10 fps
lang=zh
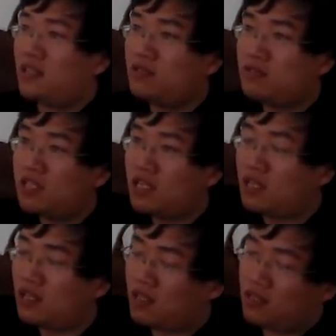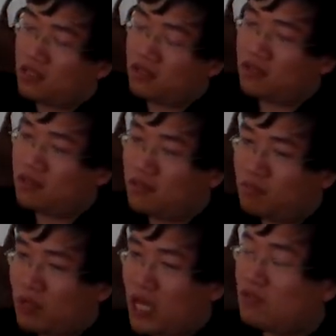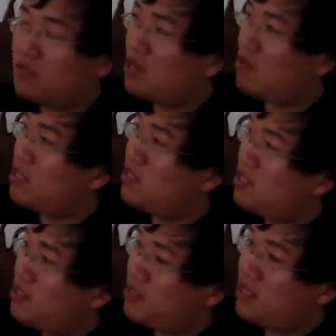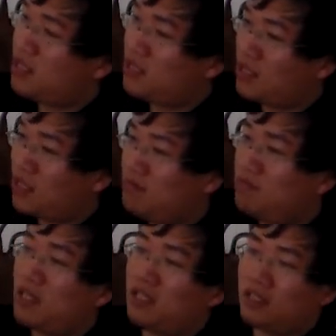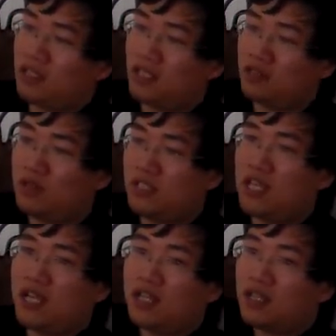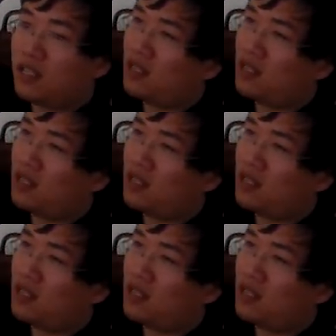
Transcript: 也就是这个柏拉图认为世界的根本的这个存在，